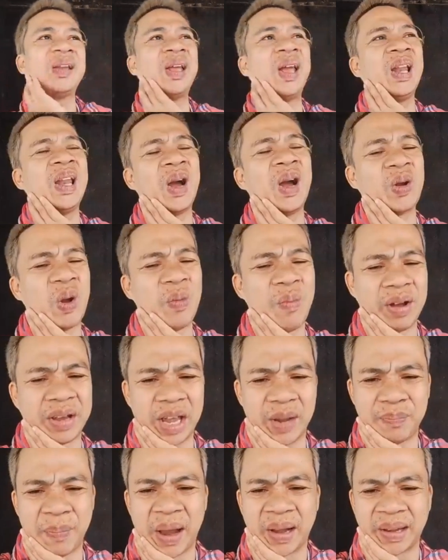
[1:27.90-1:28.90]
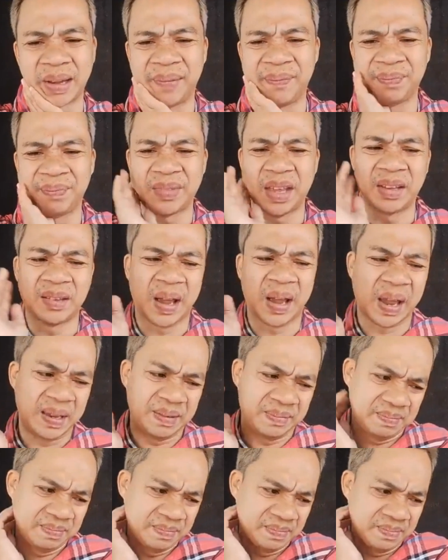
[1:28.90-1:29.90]
Di lang ko makigparimti
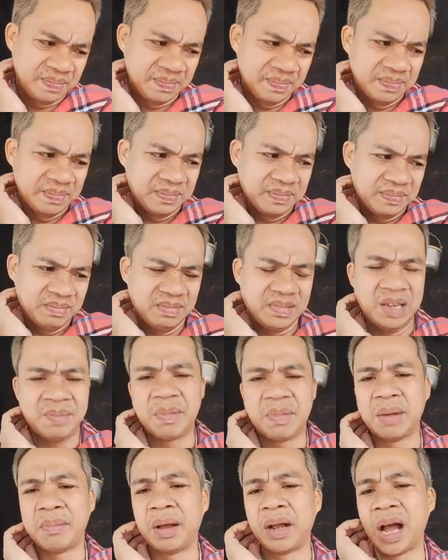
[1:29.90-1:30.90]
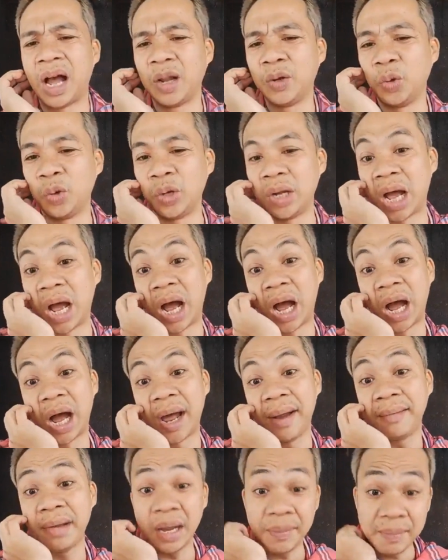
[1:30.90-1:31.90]
kay di man mga
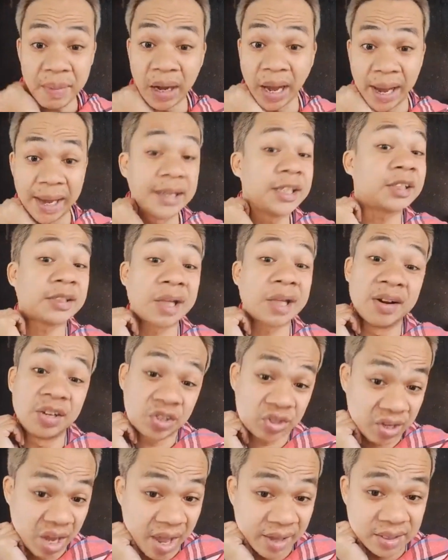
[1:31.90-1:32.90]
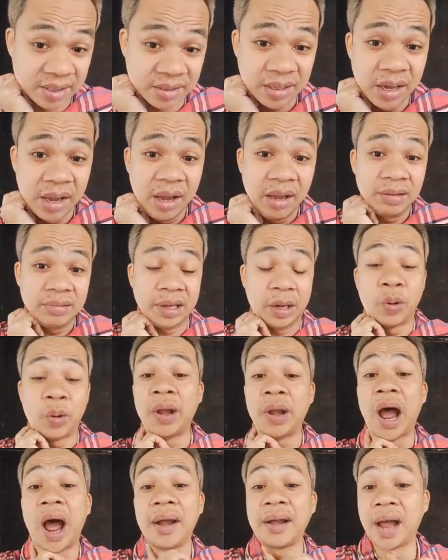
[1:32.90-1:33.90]
adunahan. Nay mga instances
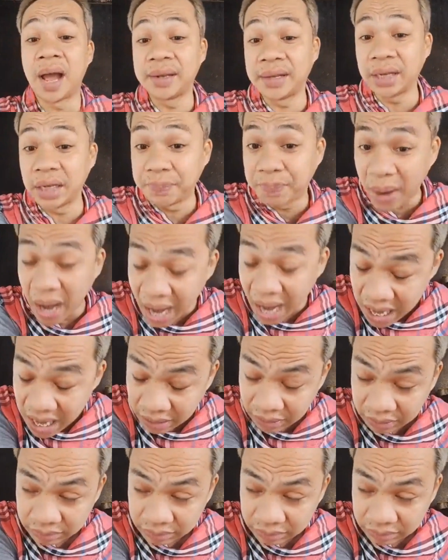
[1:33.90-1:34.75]
ngayon ana, di ba?